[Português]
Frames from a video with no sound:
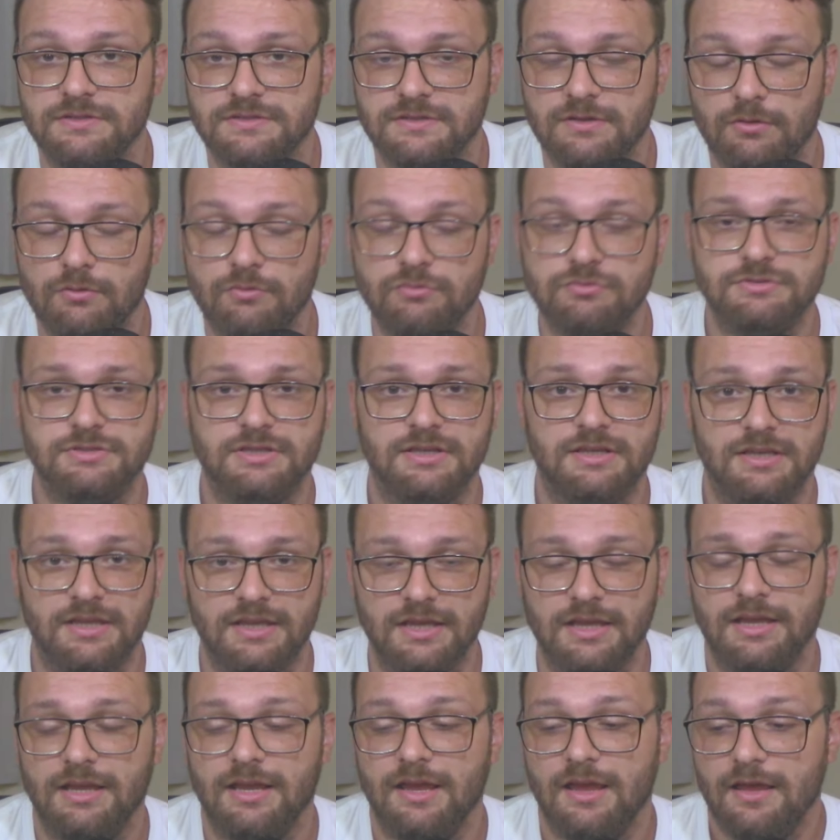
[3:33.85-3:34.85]
Né? Eu
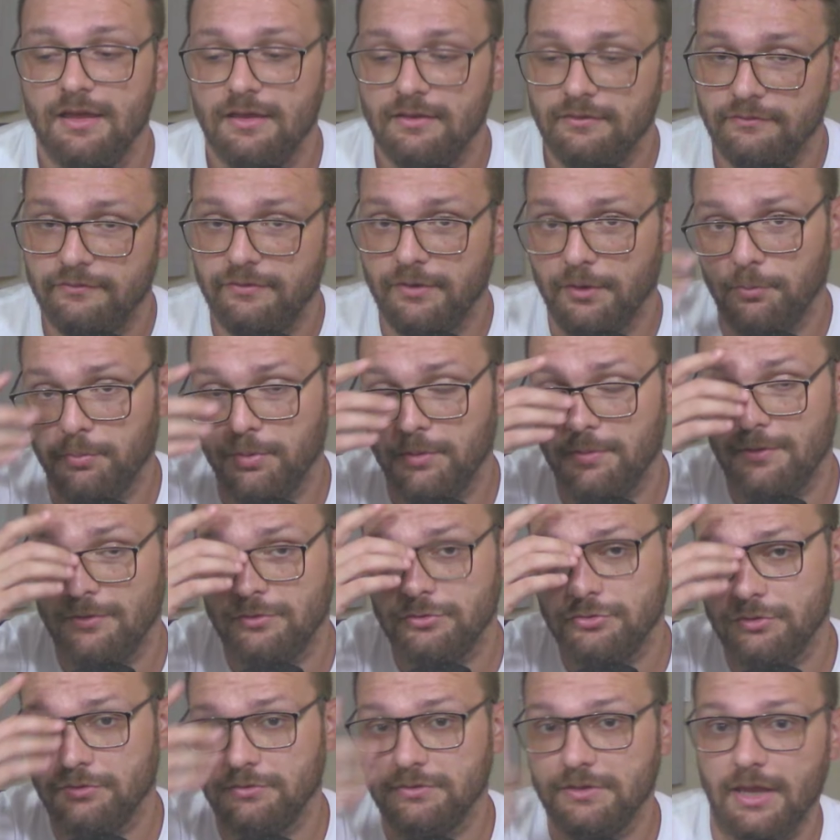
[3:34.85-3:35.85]
consegui ver o primeiro
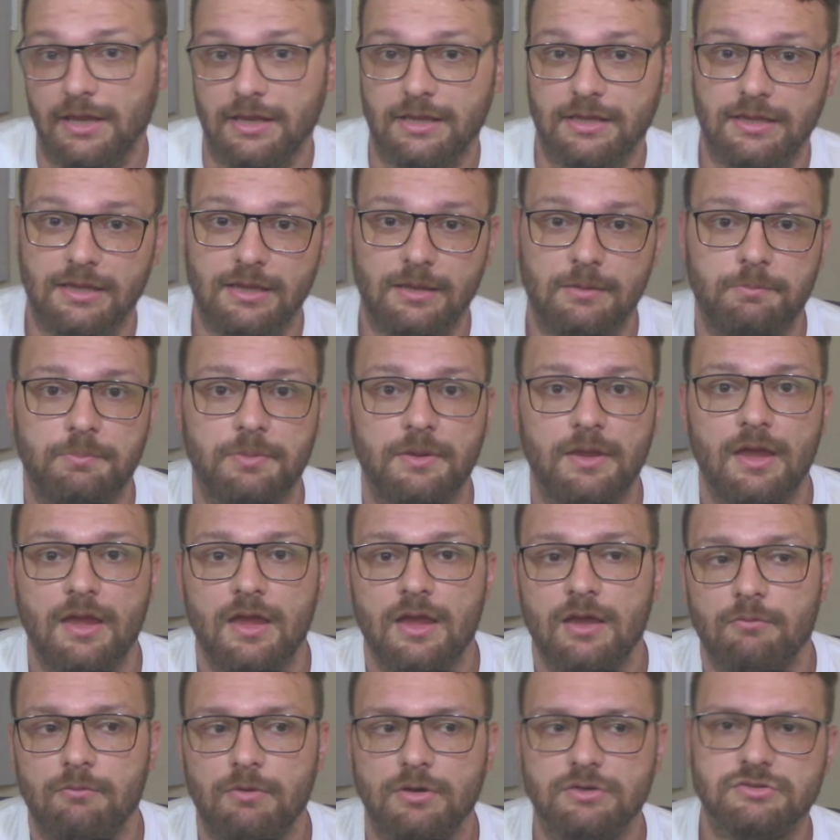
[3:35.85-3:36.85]
jogo da equipe,
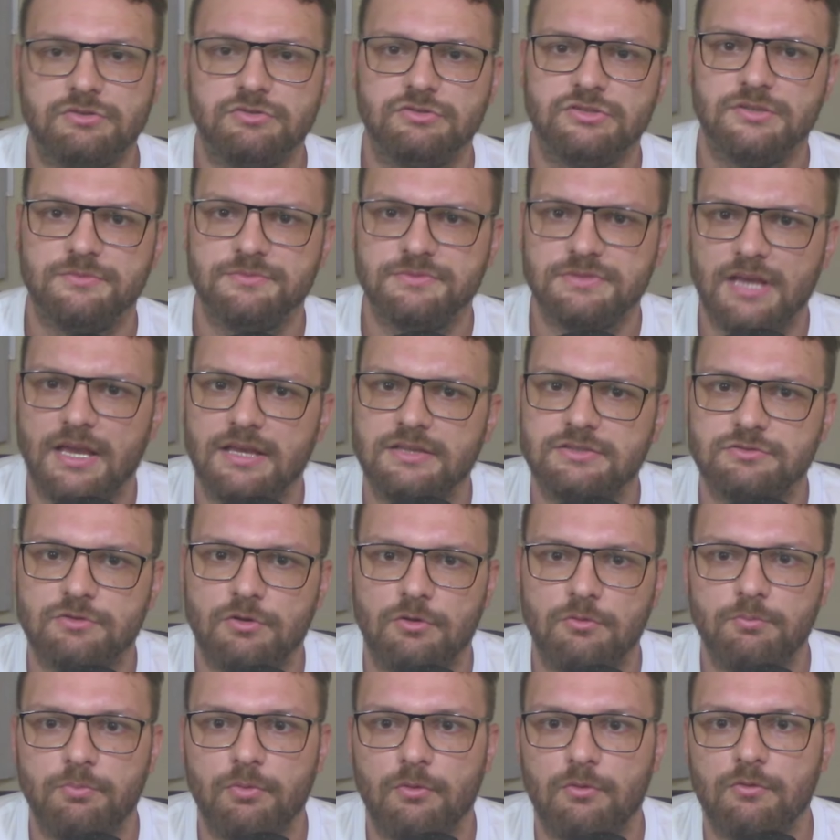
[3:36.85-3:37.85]
eu acho que o time se arriscou
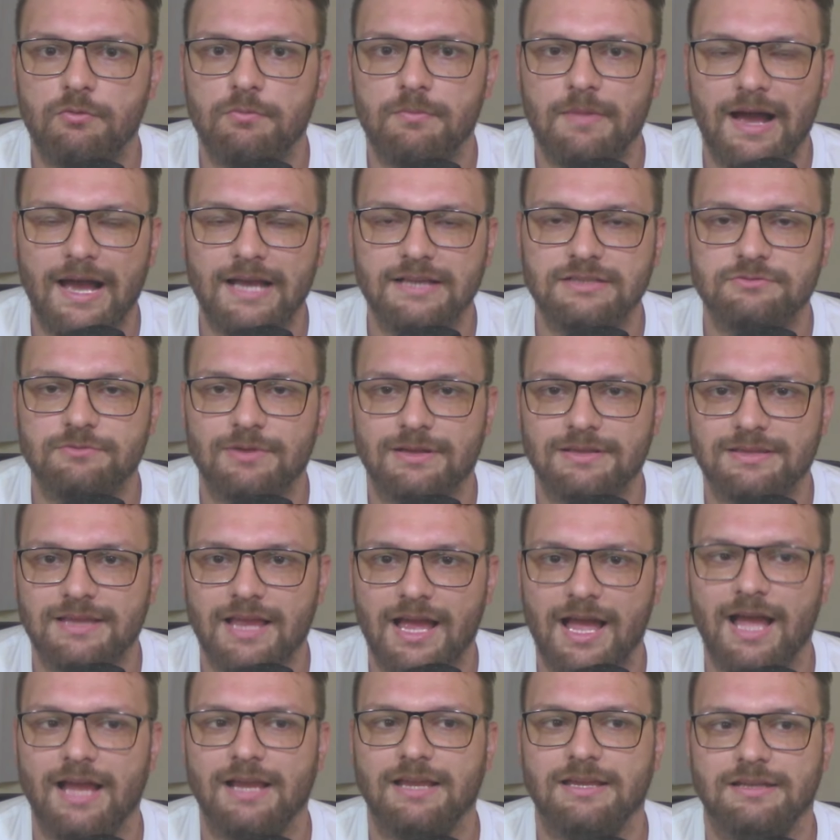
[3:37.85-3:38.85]
um pouco mais no
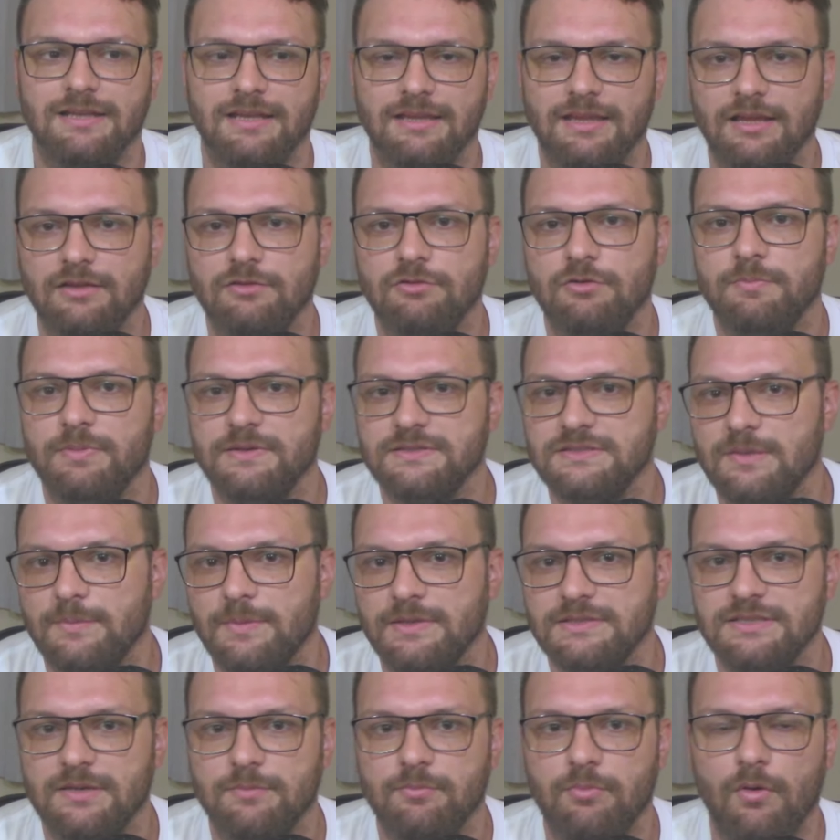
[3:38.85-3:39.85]
ataque, né? tentou passar
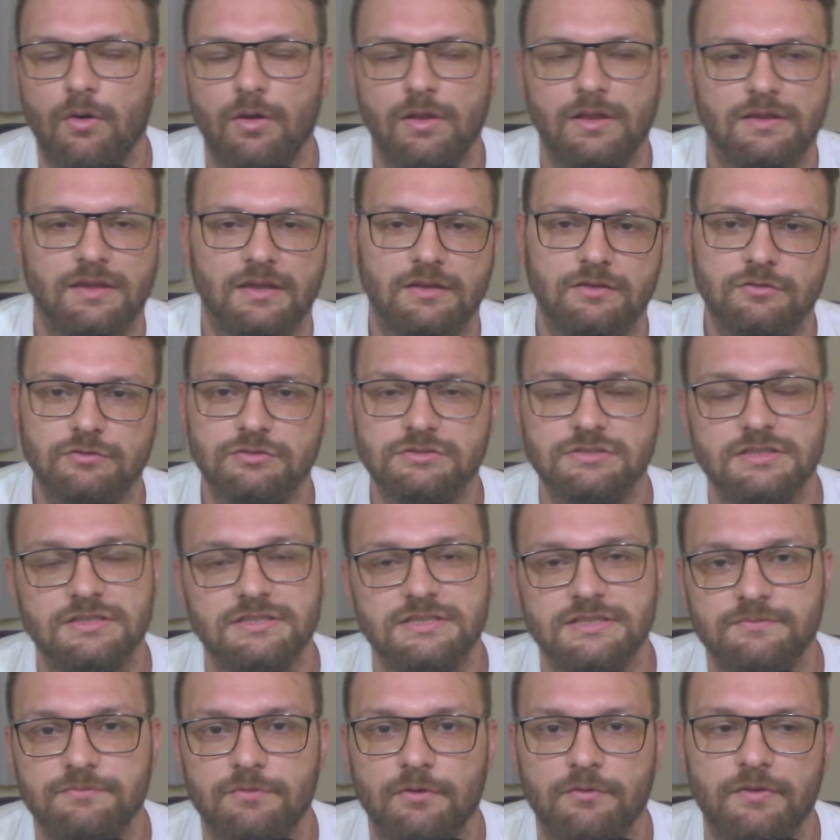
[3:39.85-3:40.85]
mais a bola, tentou se
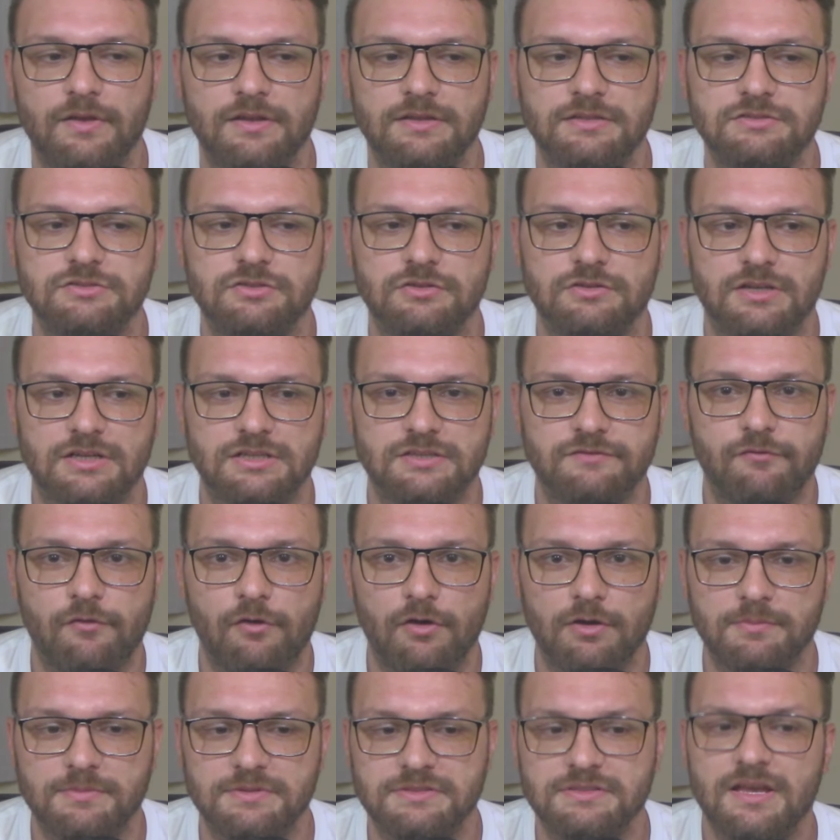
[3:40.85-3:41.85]
desenvolver ali de outras
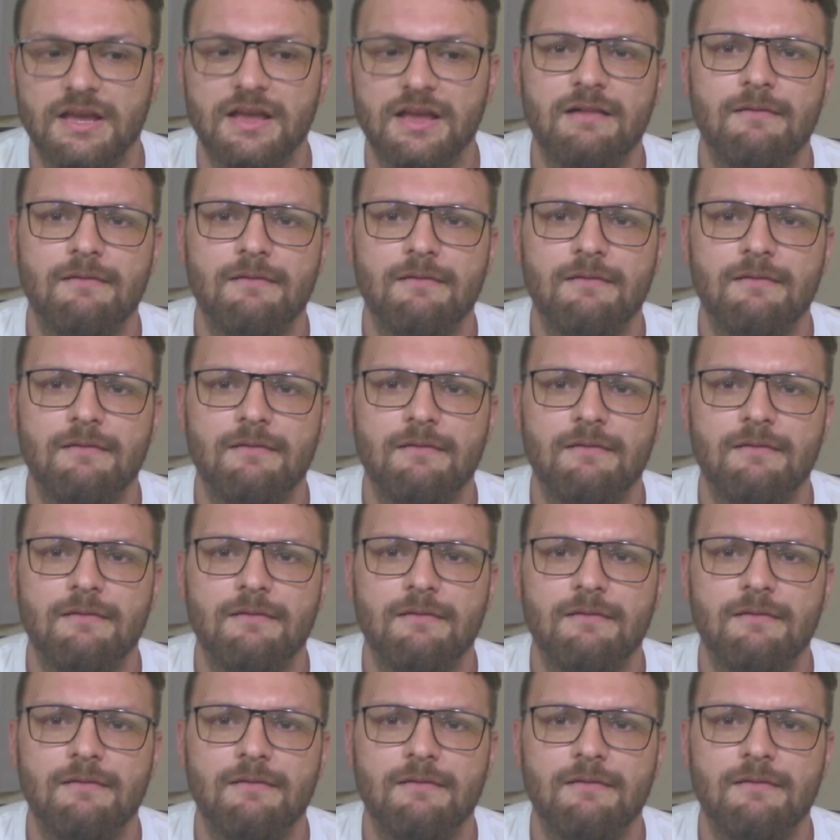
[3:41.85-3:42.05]
formas.